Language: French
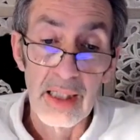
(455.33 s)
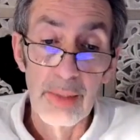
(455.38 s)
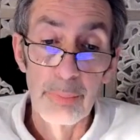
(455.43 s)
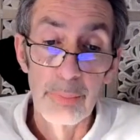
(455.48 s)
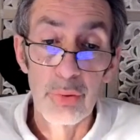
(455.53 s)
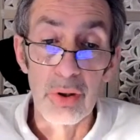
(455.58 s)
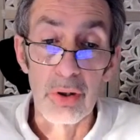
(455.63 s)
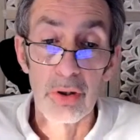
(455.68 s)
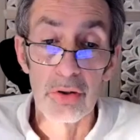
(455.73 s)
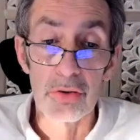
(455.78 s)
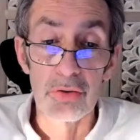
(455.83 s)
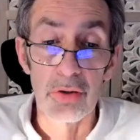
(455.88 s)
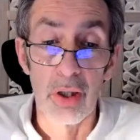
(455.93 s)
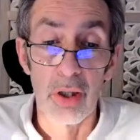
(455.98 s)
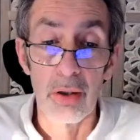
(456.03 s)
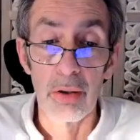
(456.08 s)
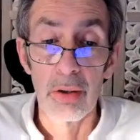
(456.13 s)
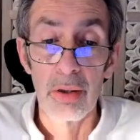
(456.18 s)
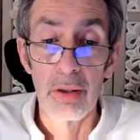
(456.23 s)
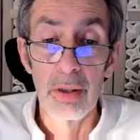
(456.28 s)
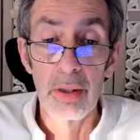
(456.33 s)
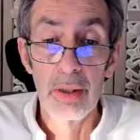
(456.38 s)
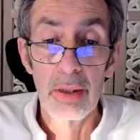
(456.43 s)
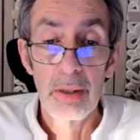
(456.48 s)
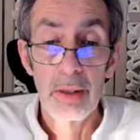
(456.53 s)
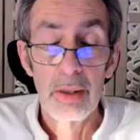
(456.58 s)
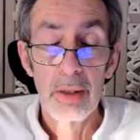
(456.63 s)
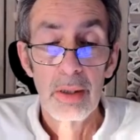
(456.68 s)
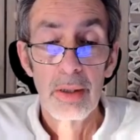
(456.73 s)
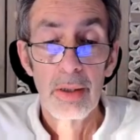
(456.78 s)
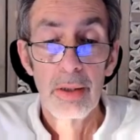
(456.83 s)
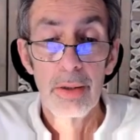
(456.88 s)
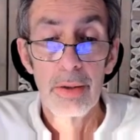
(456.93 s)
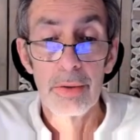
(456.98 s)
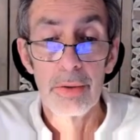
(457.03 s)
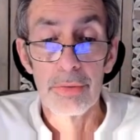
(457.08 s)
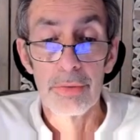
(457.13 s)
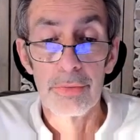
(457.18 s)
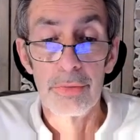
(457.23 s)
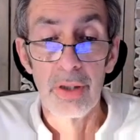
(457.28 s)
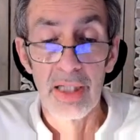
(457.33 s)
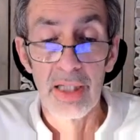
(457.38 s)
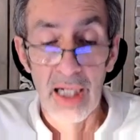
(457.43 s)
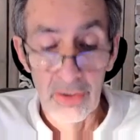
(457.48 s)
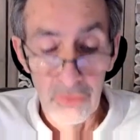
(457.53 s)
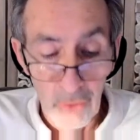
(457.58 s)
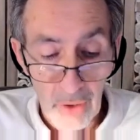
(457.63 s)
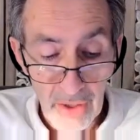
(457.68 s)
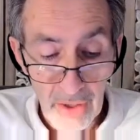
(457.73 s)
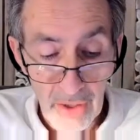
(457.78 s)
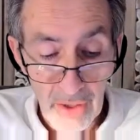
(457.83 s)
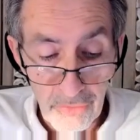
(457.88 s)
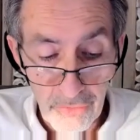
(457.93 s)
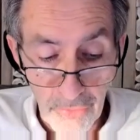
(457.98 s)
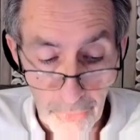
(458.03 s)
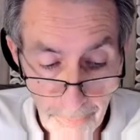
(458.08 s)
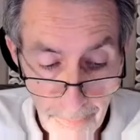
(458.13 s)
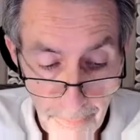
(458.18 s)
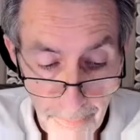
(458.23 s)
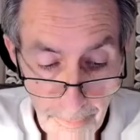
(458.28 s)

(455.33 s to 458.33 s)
et puis le temps de la résurrection.